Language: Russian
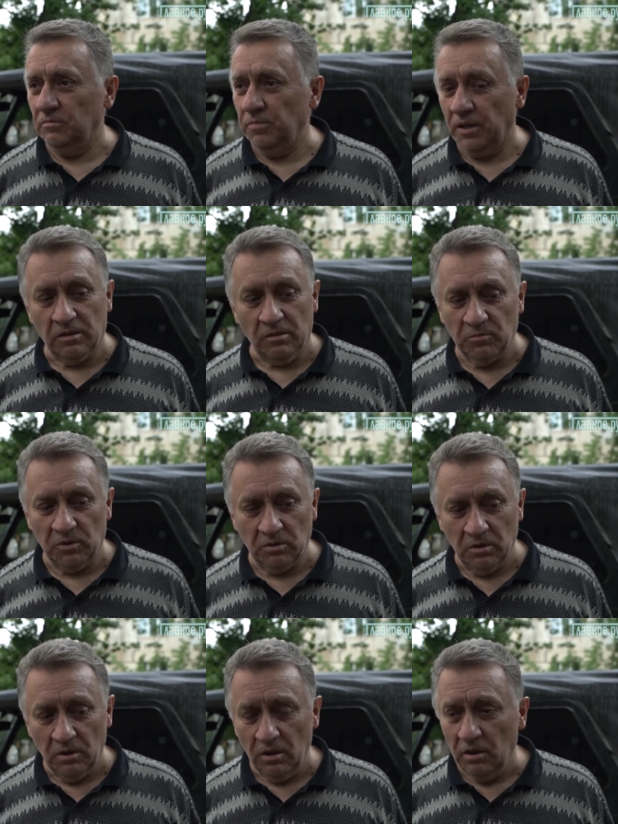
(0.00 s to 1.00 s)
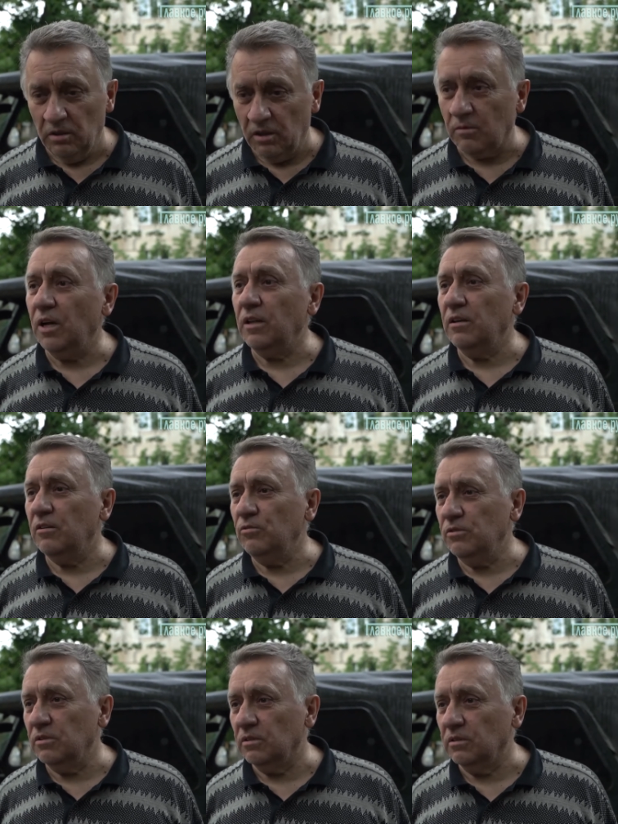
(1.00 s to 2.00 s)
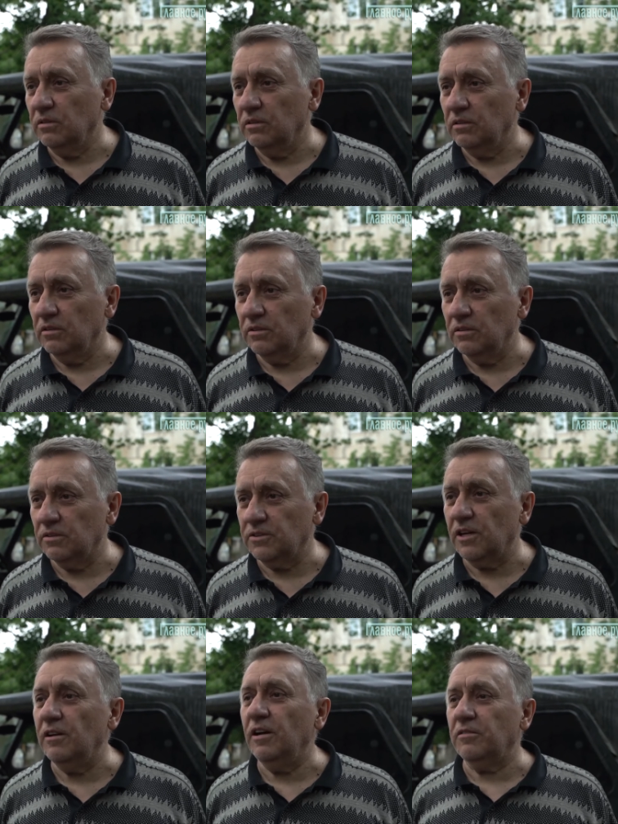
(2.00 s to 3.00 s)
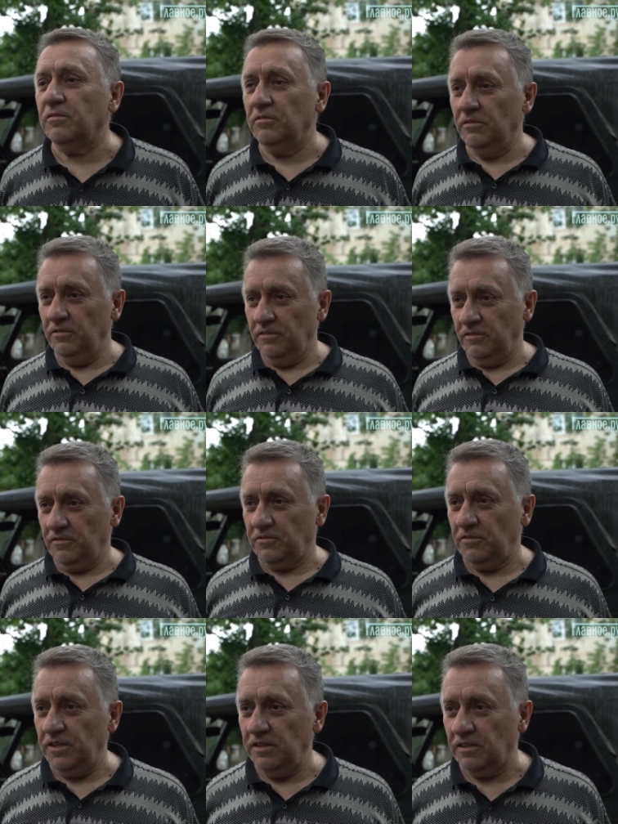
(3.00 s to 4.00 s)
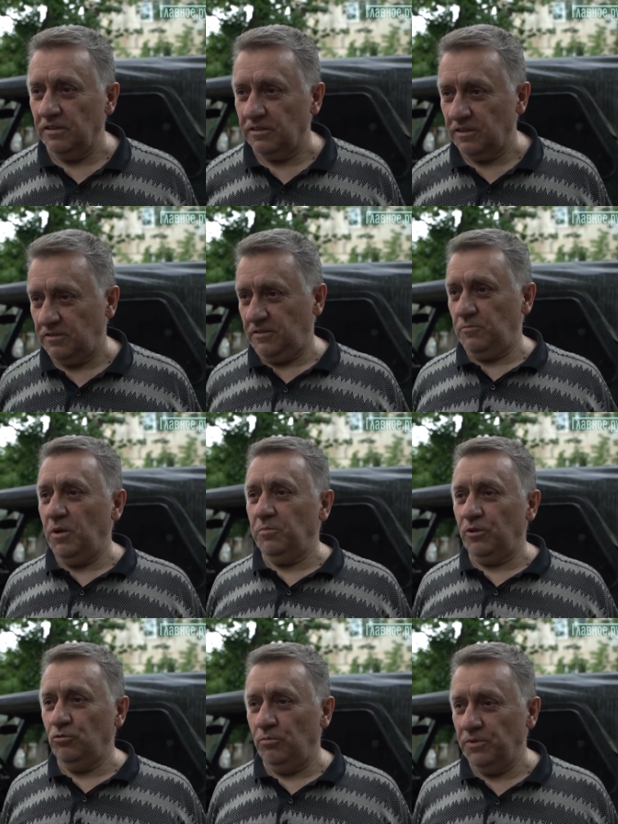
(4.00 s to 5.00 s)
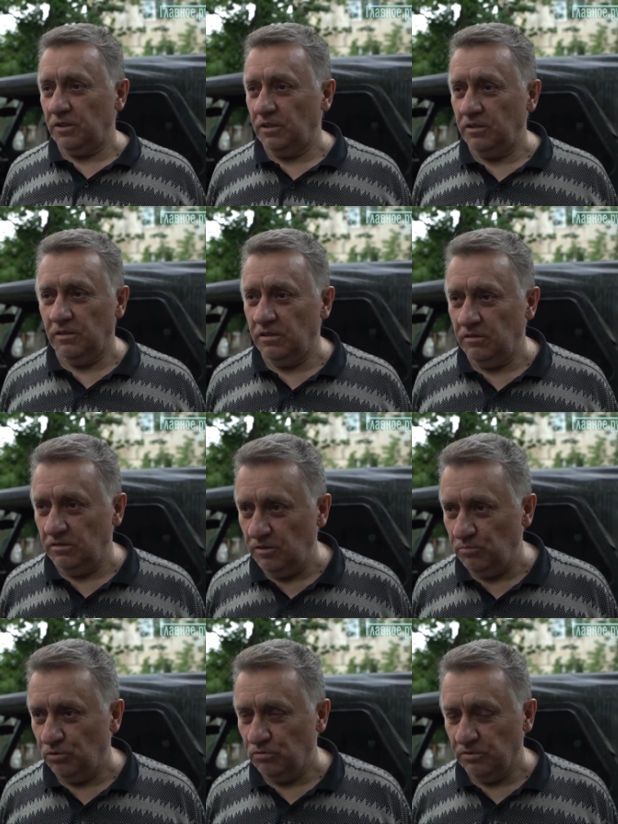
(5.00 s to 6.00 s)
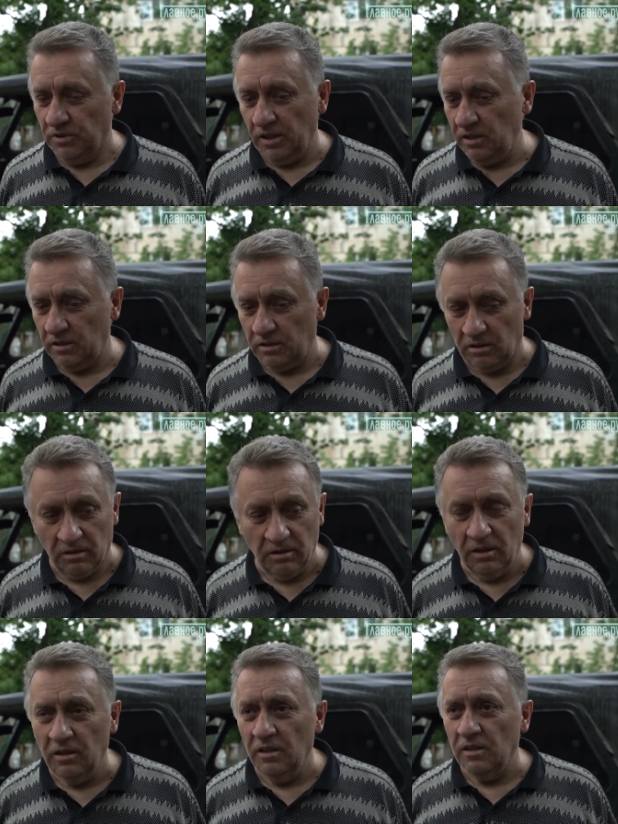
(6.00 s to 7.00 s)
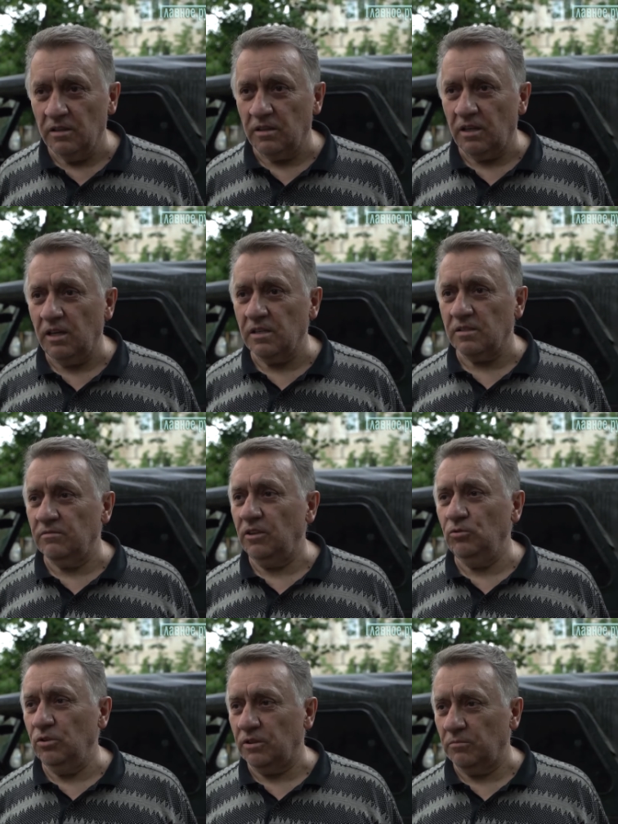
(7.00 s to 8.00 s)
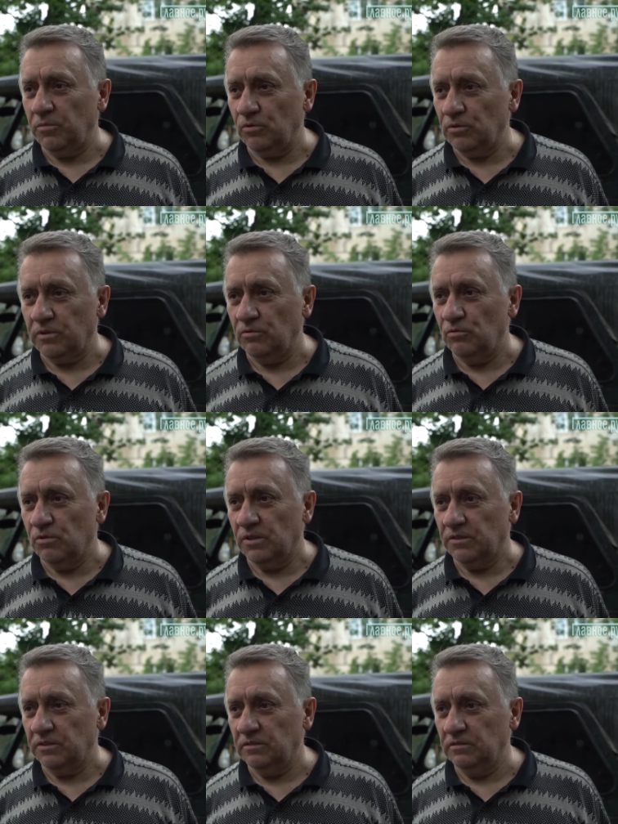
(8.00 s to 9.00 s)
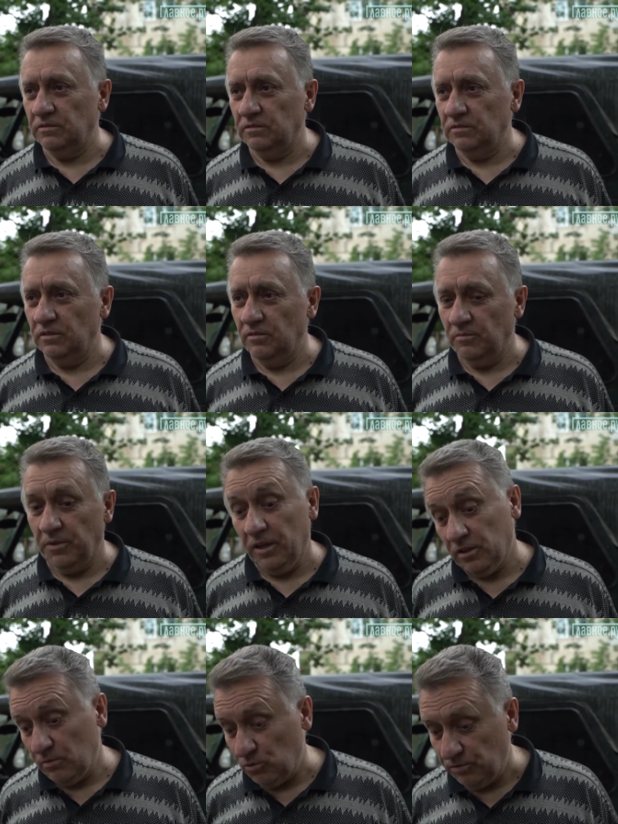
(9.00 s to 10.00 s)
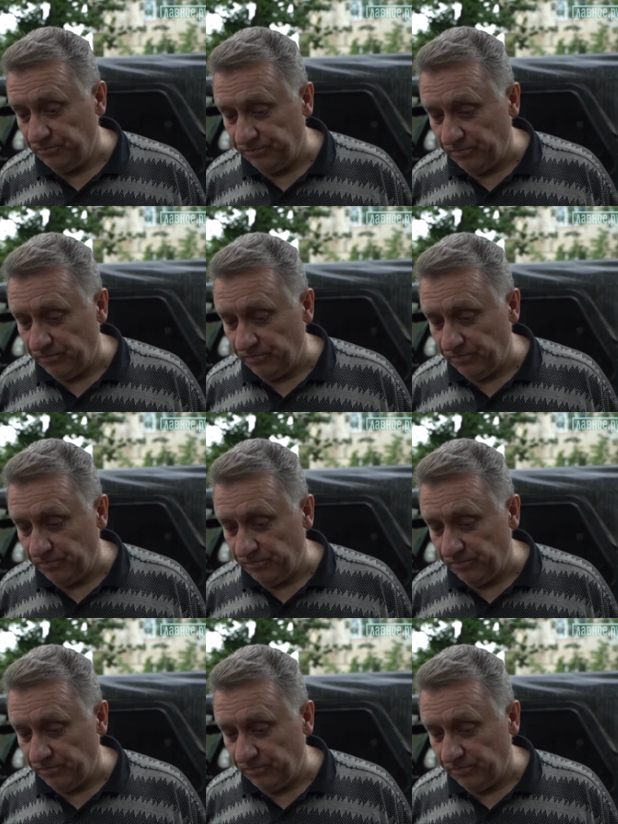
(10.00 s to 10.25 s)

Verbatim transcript: Поэтому нормальные люди э, стрелять своих этих себе подобных они не будут. А это такая сволота, просто ужас. Поэтому